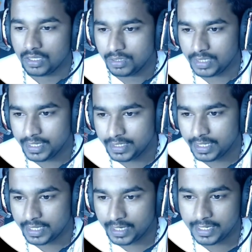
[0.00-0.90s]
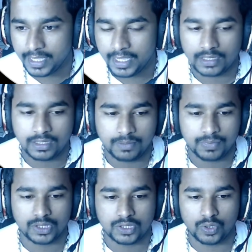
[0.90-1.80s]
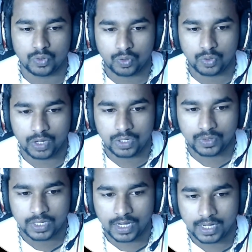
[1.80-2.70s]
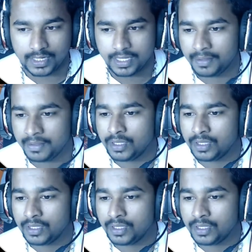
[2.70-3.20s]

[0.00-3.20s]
यानी कि कट गए तीन पत्ती ऑक्ट्रो वालों ने काटे हैं